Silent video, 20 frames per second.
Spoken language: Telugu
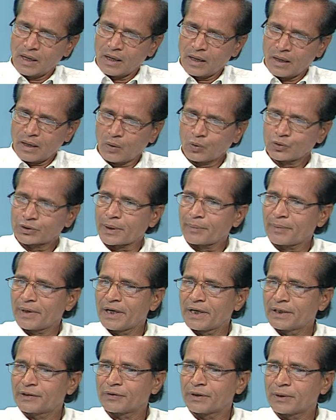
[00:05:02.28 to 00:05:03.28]

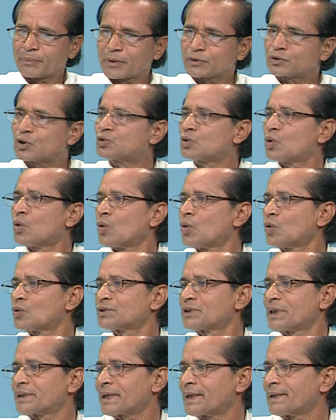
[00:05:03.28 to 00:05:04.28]
అవసరమయ్యేటువంటి పద్ధతిలో
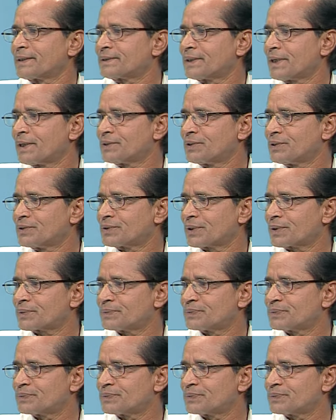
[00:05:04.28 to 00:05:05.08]
చట్టాలను తయారు చేశారు